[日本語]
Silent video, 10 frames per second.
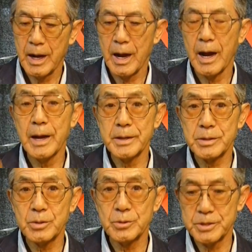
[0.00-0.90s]
はい、
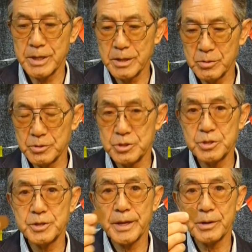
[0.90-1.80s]
こちらの
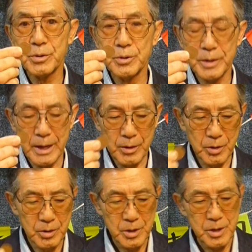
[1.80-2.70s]
じゅうえん硬貨
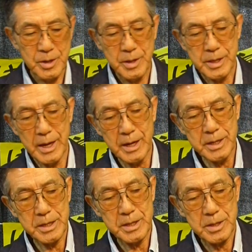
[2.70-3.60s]
をやは
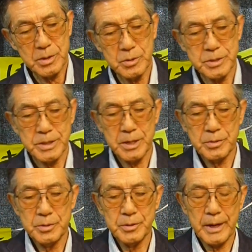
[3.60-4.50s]
りこちらの
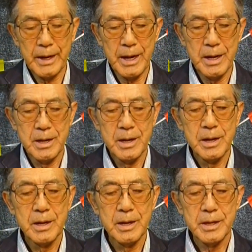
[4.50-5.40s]
方から
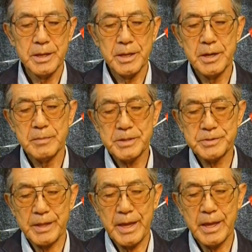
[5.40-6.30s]
入れま
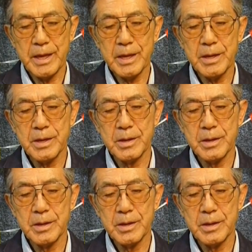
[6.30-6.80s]
すね。